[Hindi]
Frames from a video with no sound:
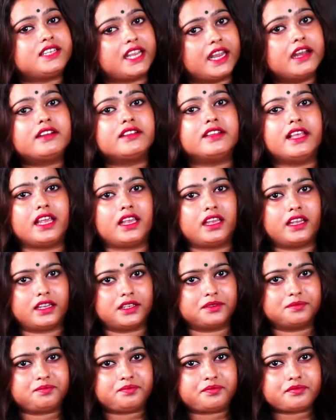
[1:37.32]
डेट
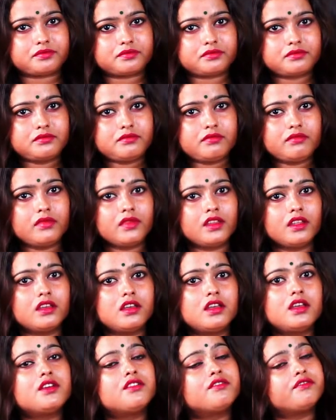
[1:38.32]
देंगे
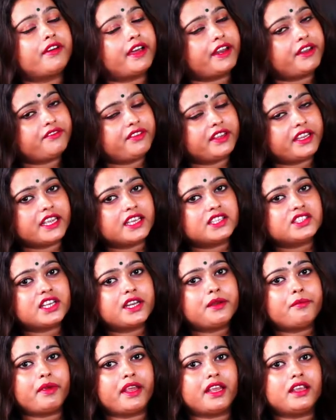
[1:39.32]

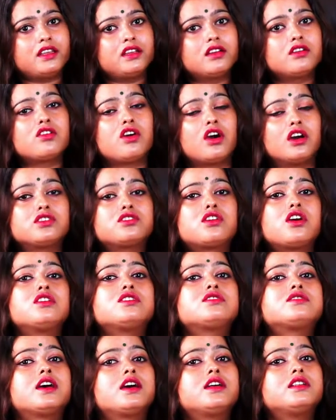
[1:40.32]
वेरिफिकेशन में कौन
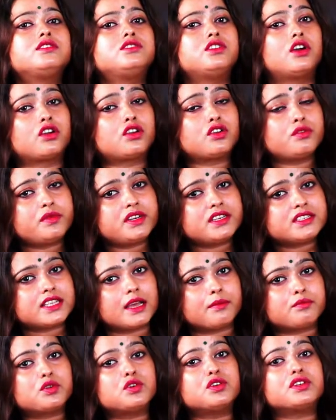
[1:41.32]
कौन सा डॉक्यूमेंट्स
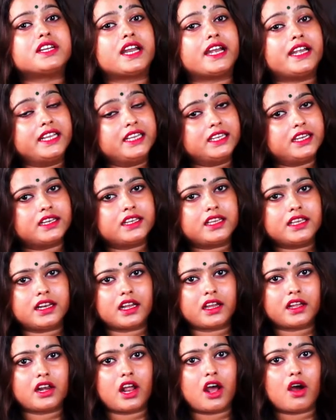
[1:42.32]
आपको रेडी करके
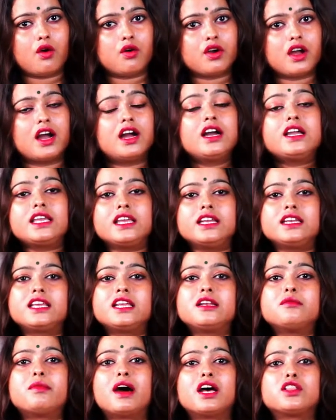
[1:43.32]
रखना होगा किन
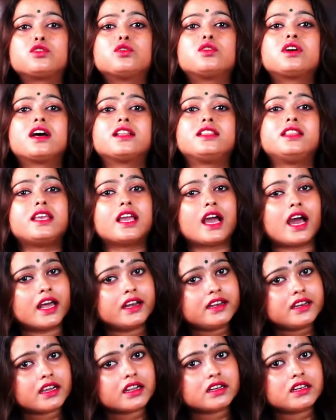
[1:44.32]
किन बातों का
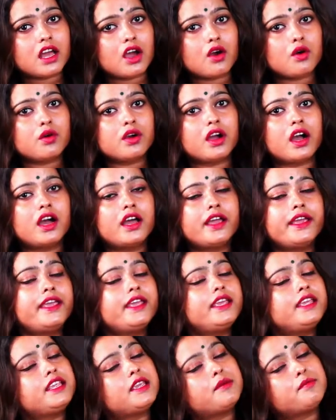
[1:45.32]
ध्यान रखना होगा
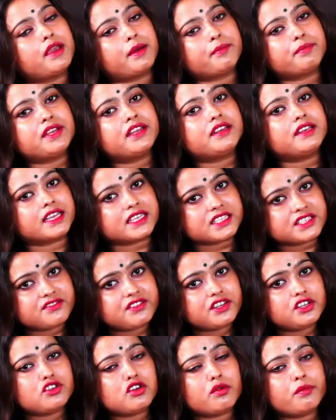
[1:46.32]
ये मैं अपने नेक्स्ट
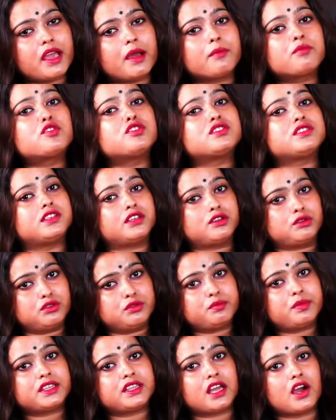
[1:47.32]
वीडियो में आपको
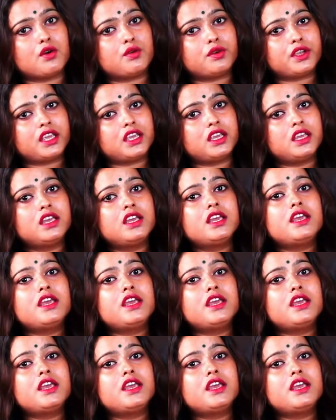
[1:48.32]
ज़रूर बताऊंगी